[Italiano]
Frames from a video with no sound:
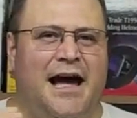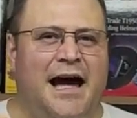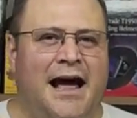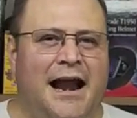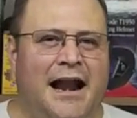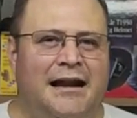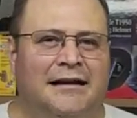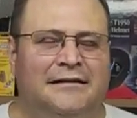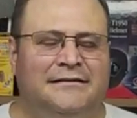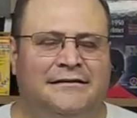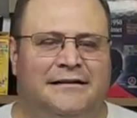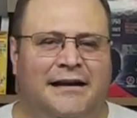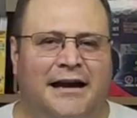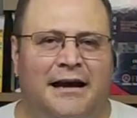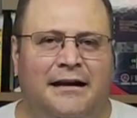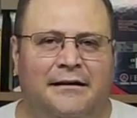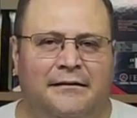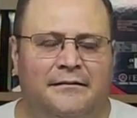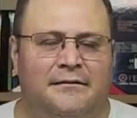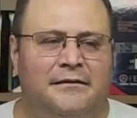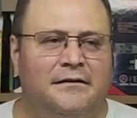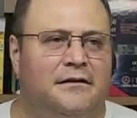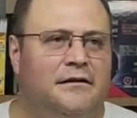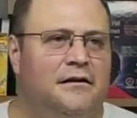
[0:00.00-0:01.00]

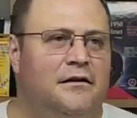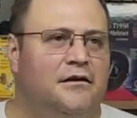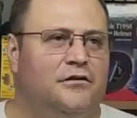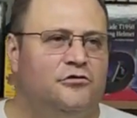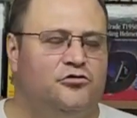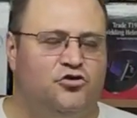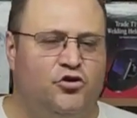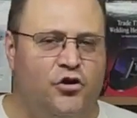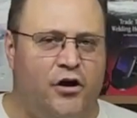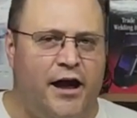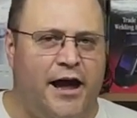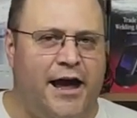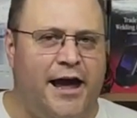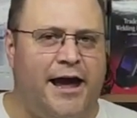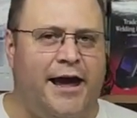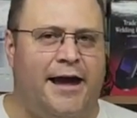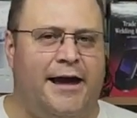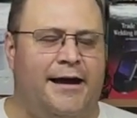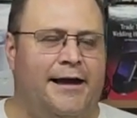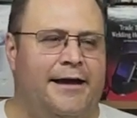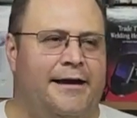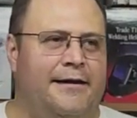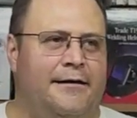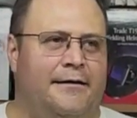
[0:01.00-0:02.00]
alta,
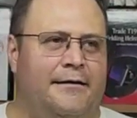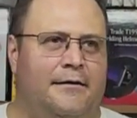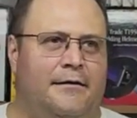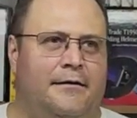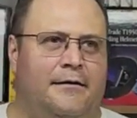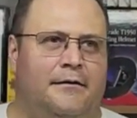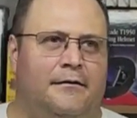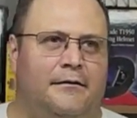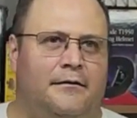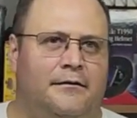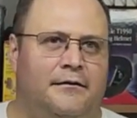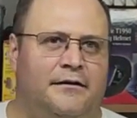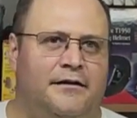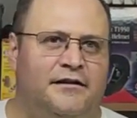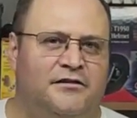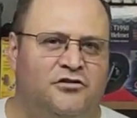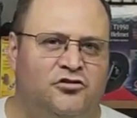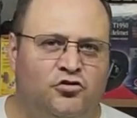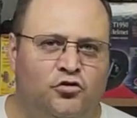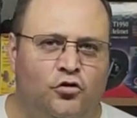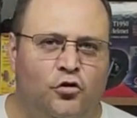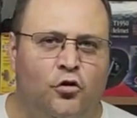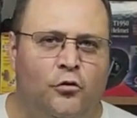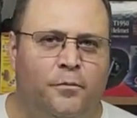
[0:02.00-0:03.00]
cioè che
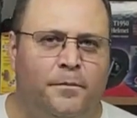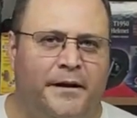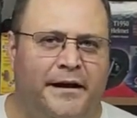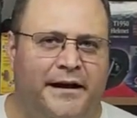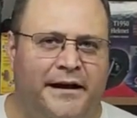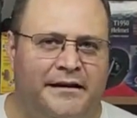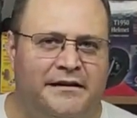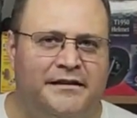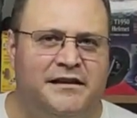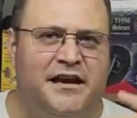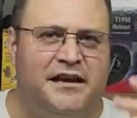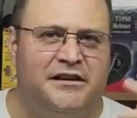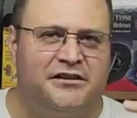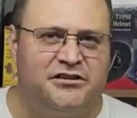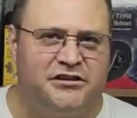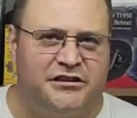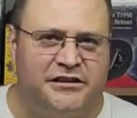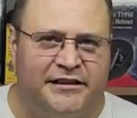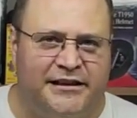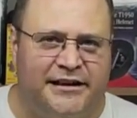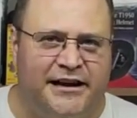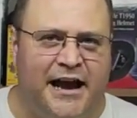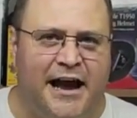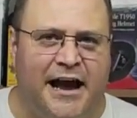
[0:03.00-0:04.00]
supera i
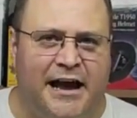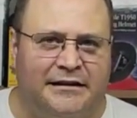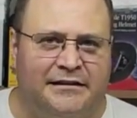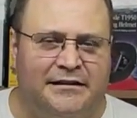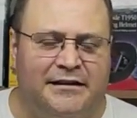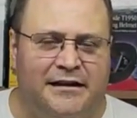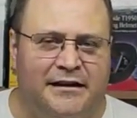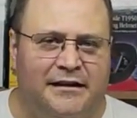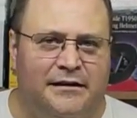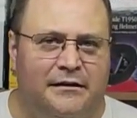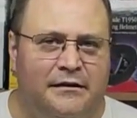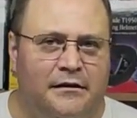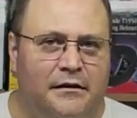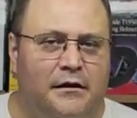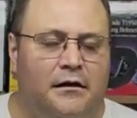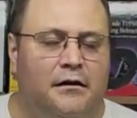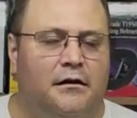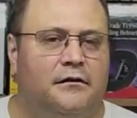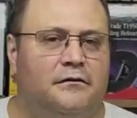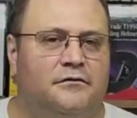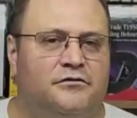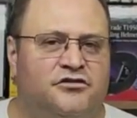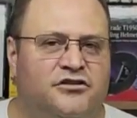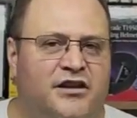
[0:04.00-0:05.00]
10 gradi,
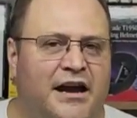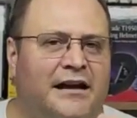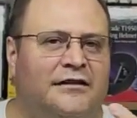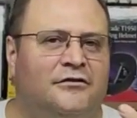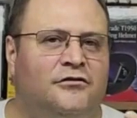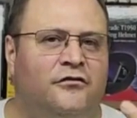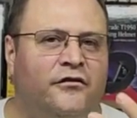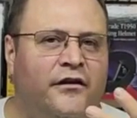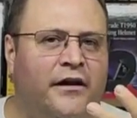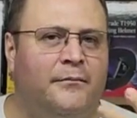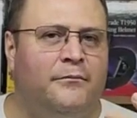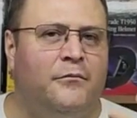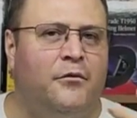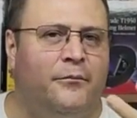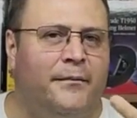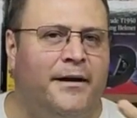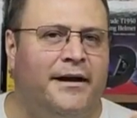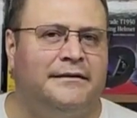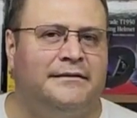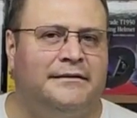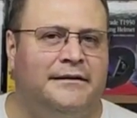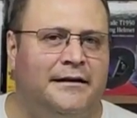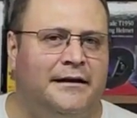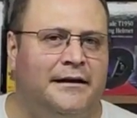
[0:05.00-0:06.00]
già dovremmo
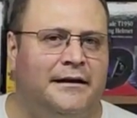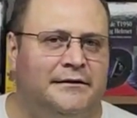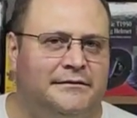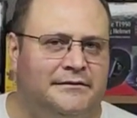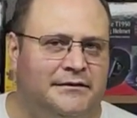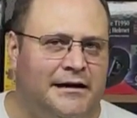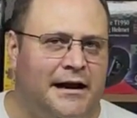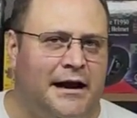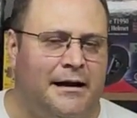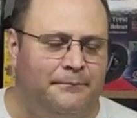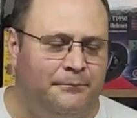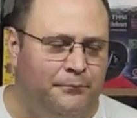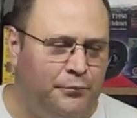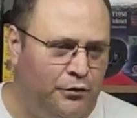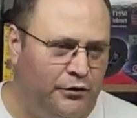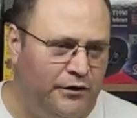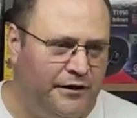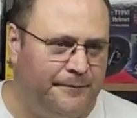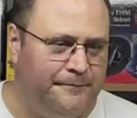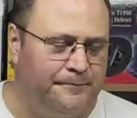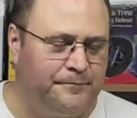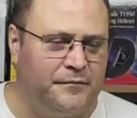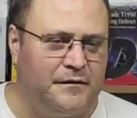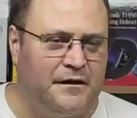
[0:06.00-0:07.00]
mettere le
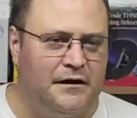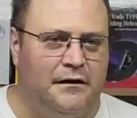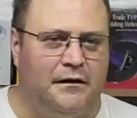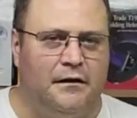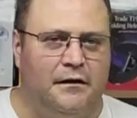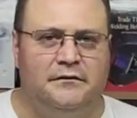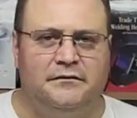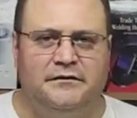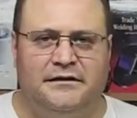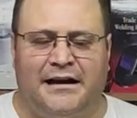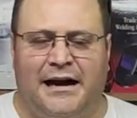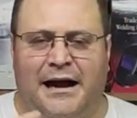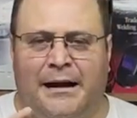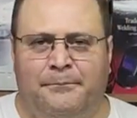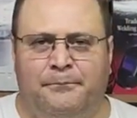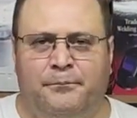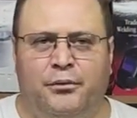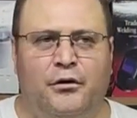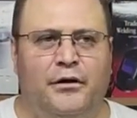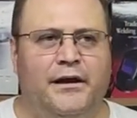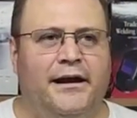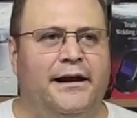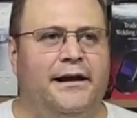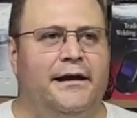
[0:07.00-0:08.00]
trappole.
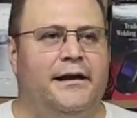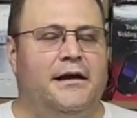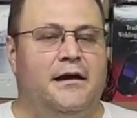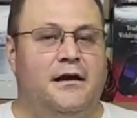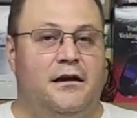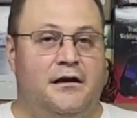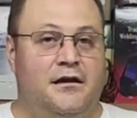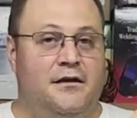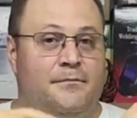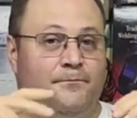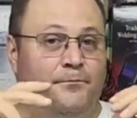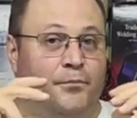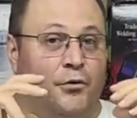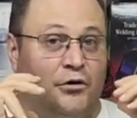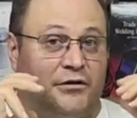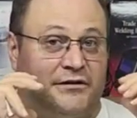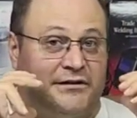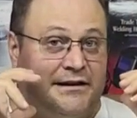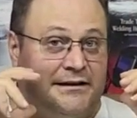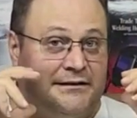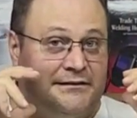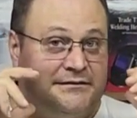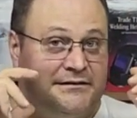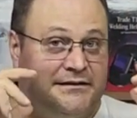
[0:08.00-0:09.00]
Trappole
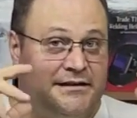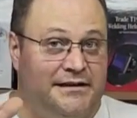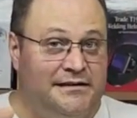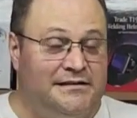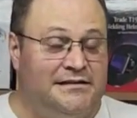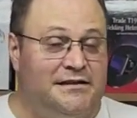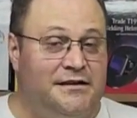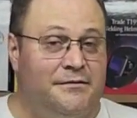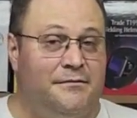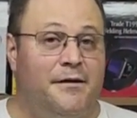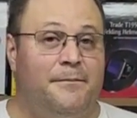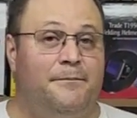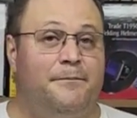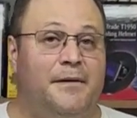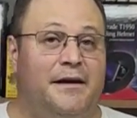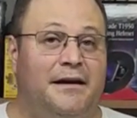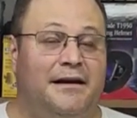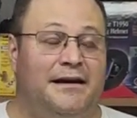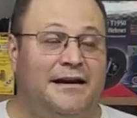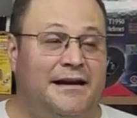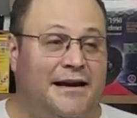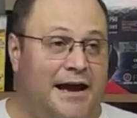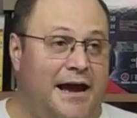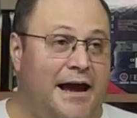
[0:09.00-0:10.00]
importantissime
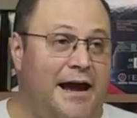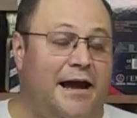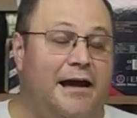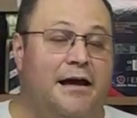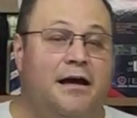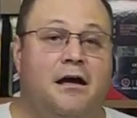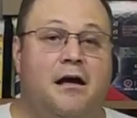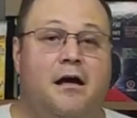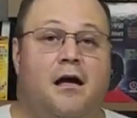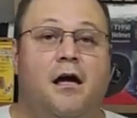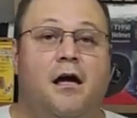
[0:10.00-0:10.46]
perché?